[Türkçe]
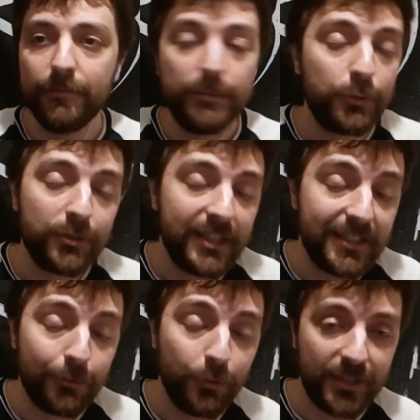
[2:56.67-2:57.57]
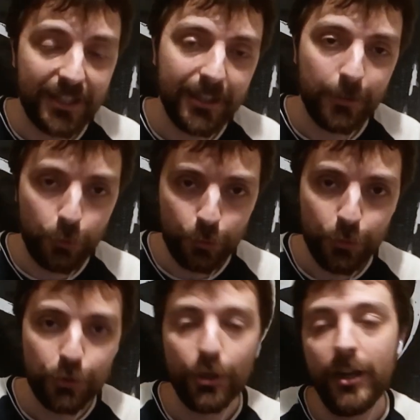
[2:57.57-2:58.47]
biz onun sesini duymasak da
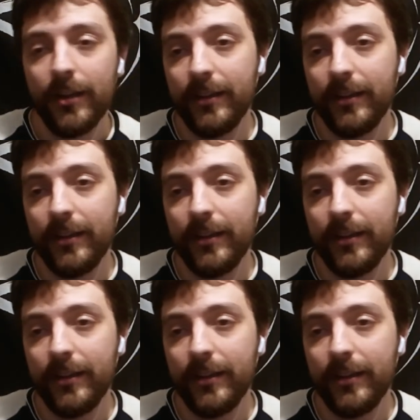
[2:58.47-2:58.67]
düşmüş.